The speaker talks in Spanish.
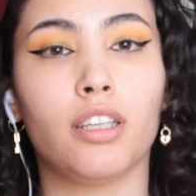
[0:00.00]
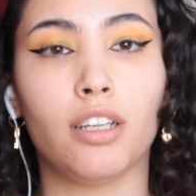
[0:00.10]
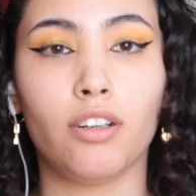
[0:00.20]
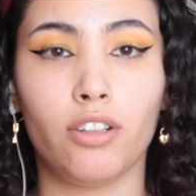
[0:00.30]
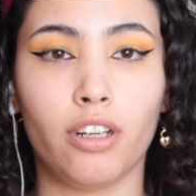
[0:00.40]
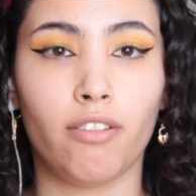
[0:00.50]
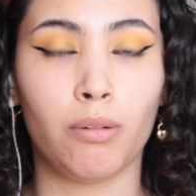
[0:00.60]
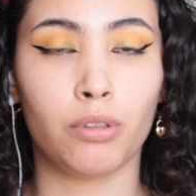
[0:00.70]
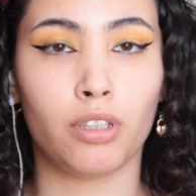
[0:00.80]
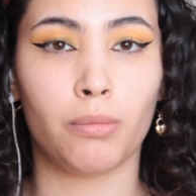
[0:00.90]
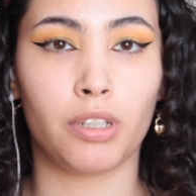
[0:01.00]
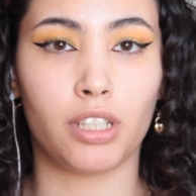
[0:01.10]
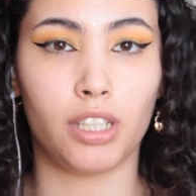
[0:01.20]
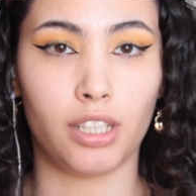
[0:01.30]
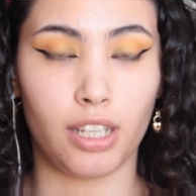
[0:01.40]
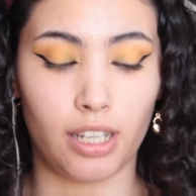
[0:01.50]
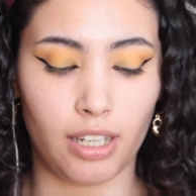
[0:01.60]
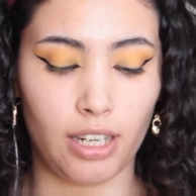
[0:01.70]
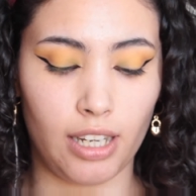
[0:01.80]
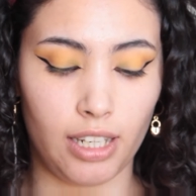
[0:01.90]
Y ahora vamos a
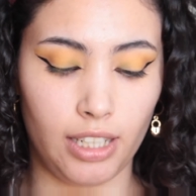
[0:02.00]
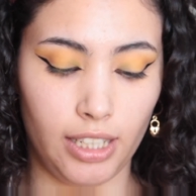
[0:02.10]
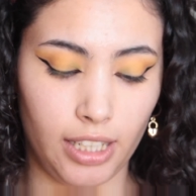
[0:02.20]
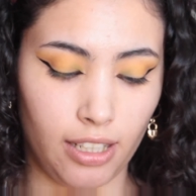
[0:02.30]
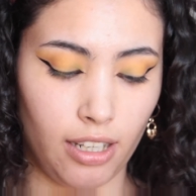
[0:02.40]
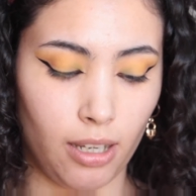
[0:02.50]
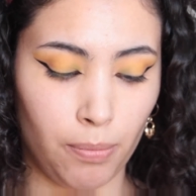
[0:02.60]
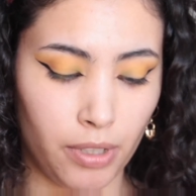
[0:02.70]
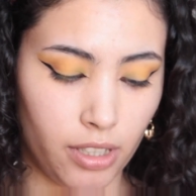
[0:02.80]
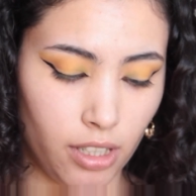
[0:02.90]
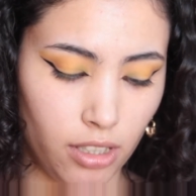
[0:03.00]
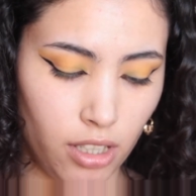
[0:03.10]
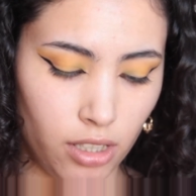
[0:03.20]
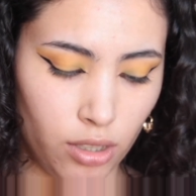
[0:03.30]
maquillar la línea de las pestañas